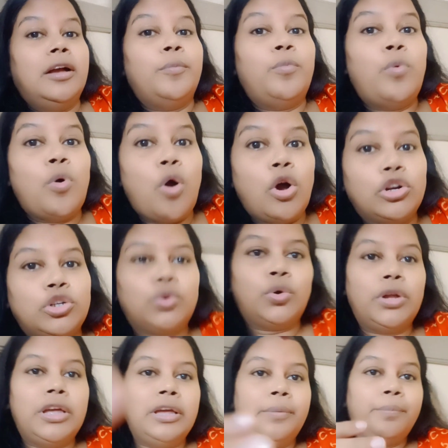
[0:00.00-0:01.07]
বস
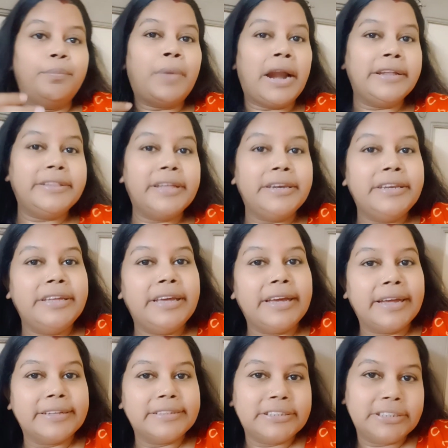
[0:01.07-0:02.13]
করে বাড়িতে নিয়ে
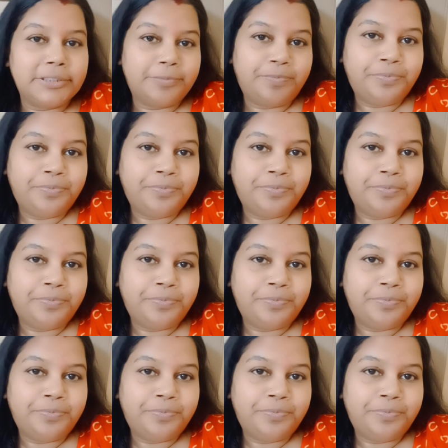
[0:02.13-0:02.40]
গেছে